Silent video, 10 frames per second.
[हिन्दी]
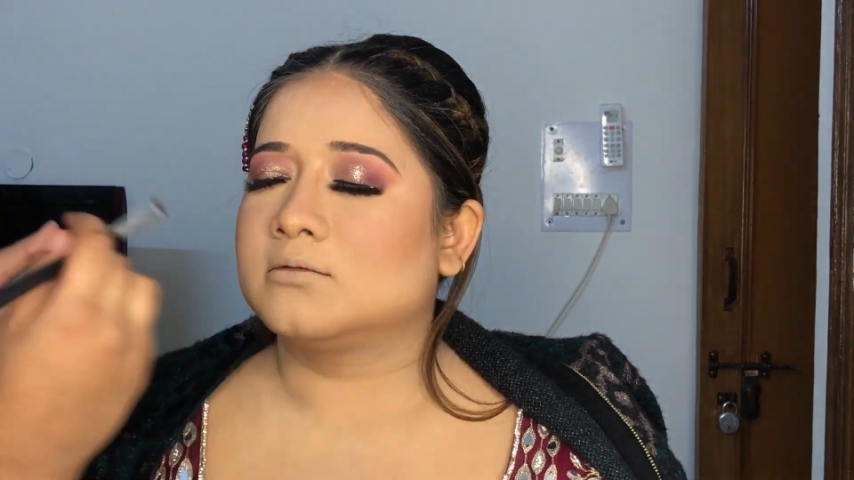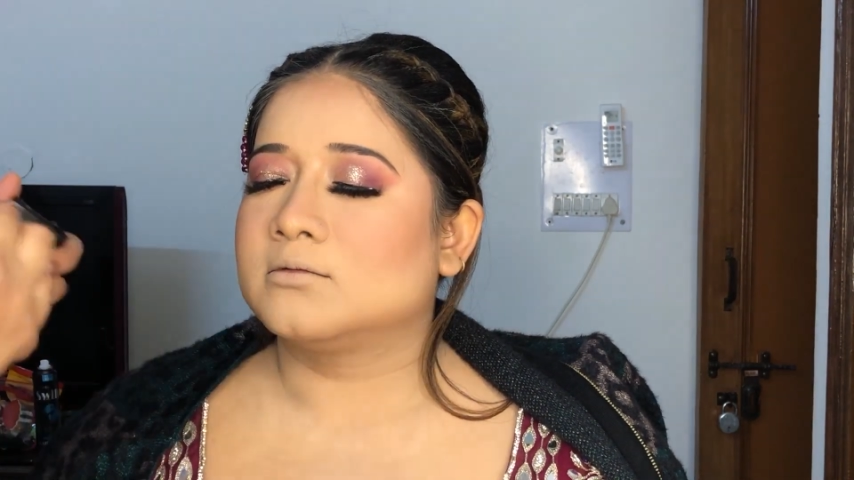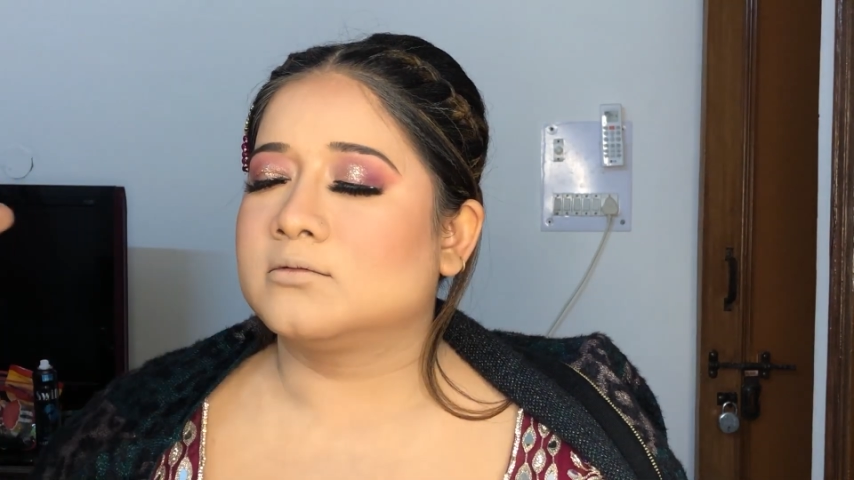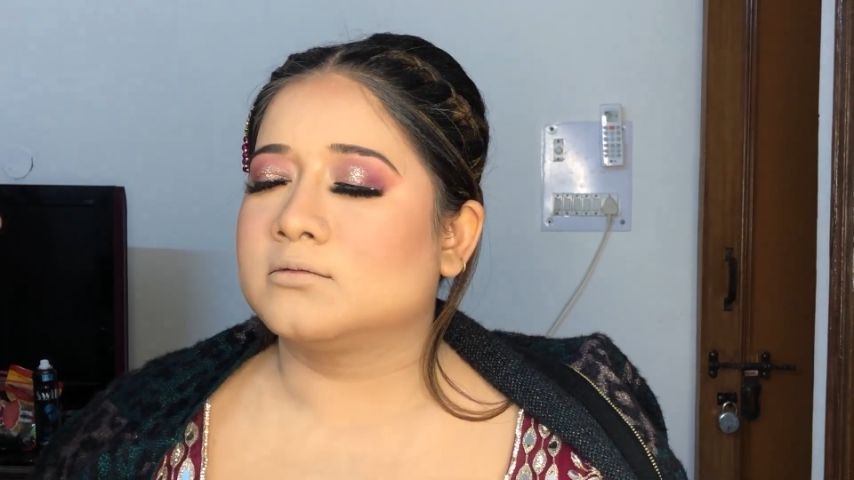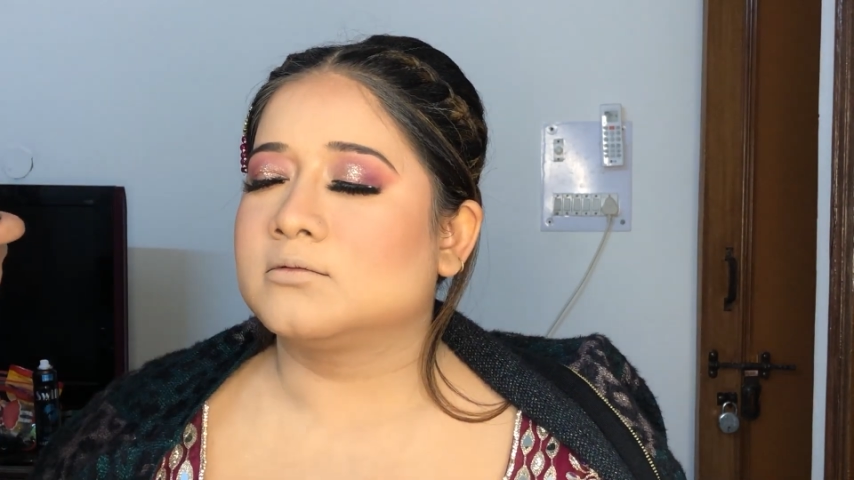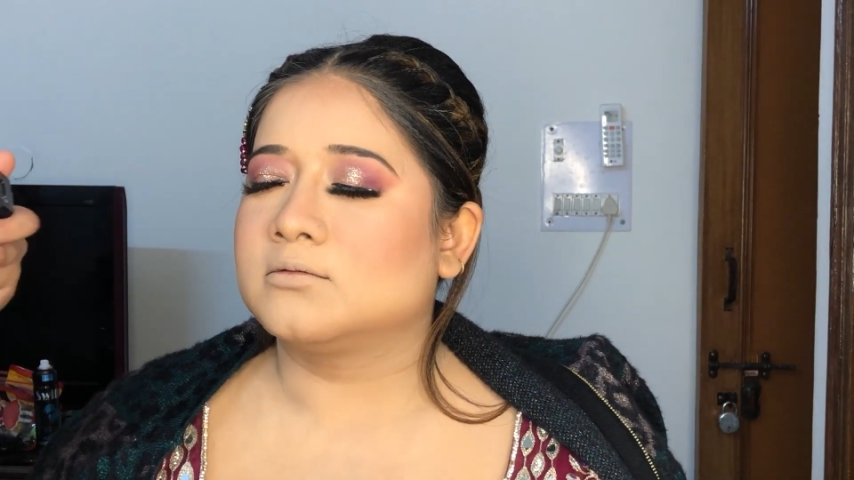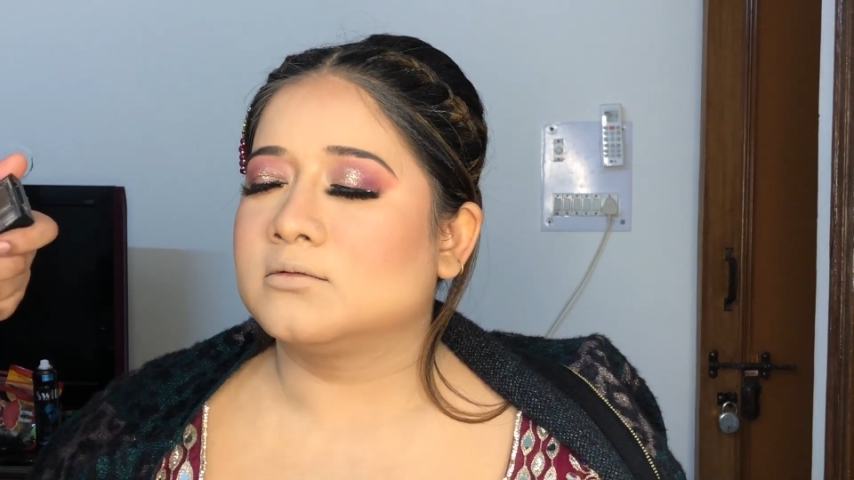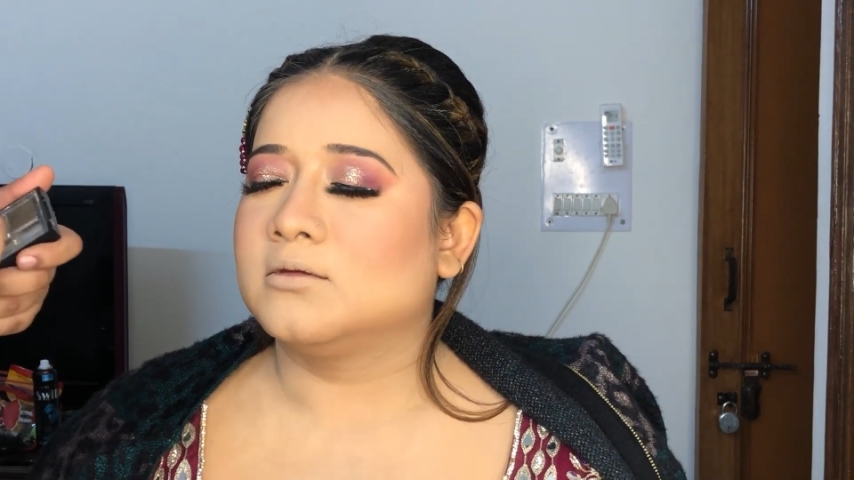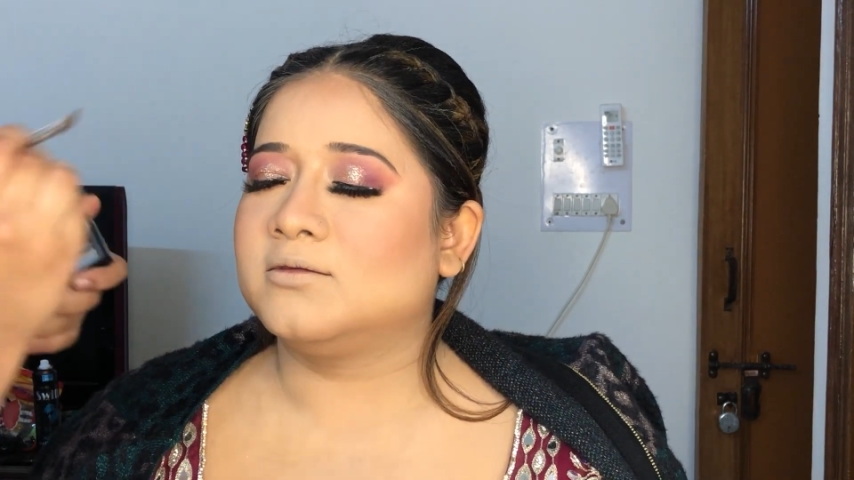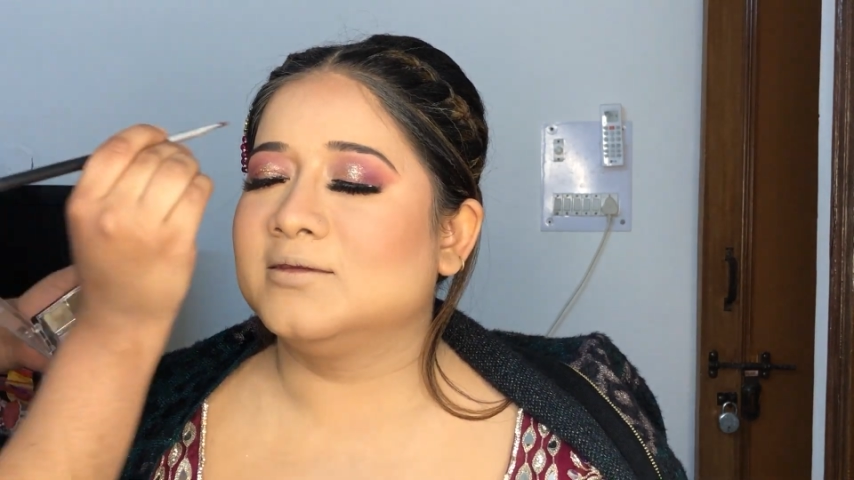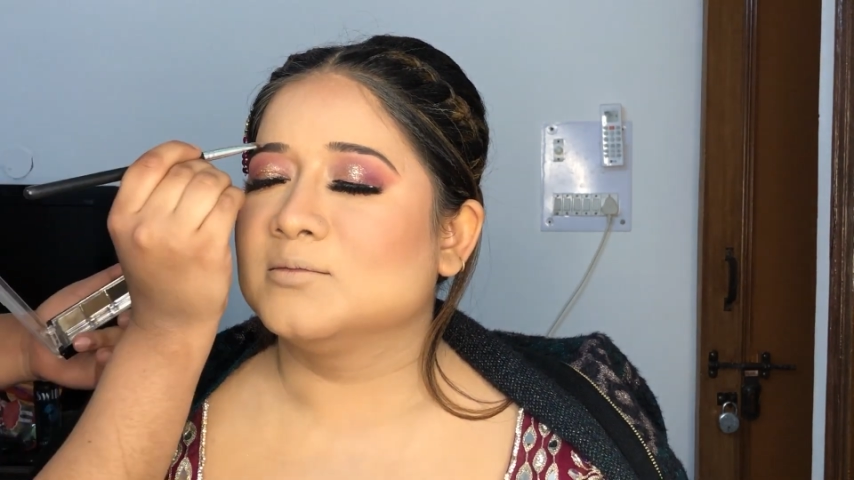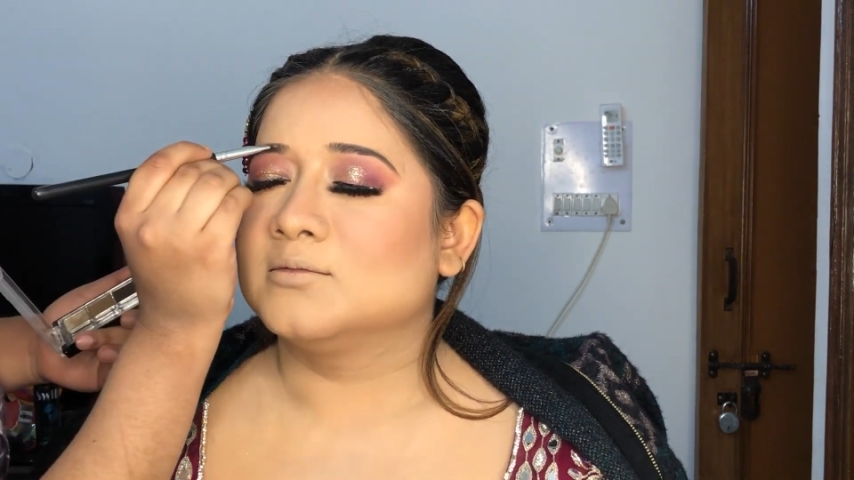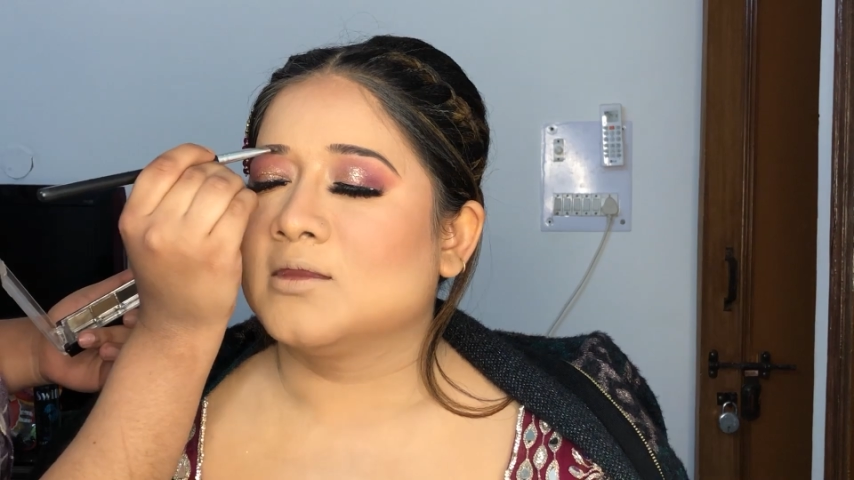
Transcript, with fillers: अपनी ब्राइड को पहले ही